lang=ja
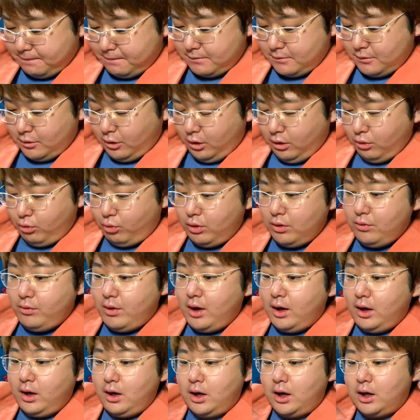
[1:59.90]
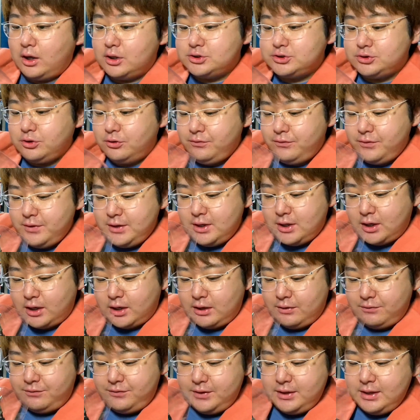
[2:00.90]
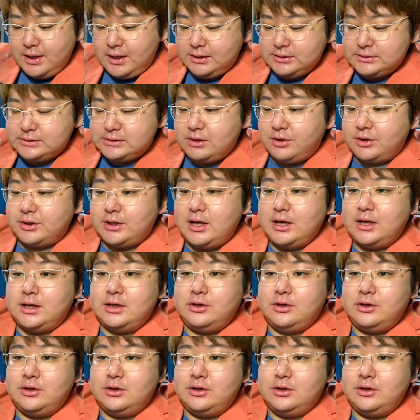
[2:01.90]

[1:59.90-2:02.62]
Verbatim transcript: お、これはアクションフィギュアかな。フィギュアーツではないけ